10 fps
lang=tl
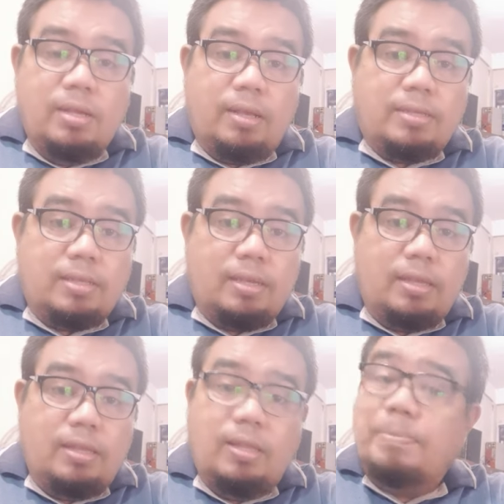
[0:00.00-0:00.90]

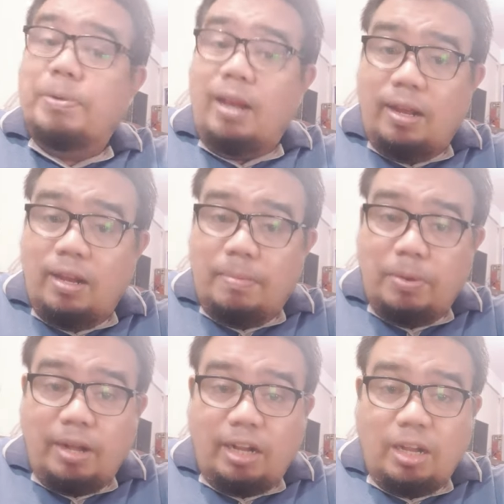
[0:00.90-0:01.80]
Kasi hindi po nila alam
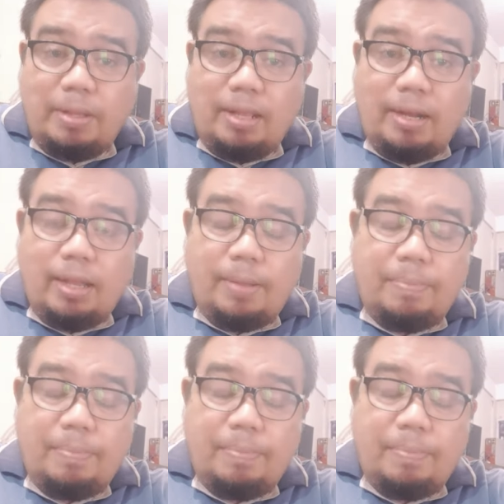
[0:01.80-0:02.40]
yung gagawin nila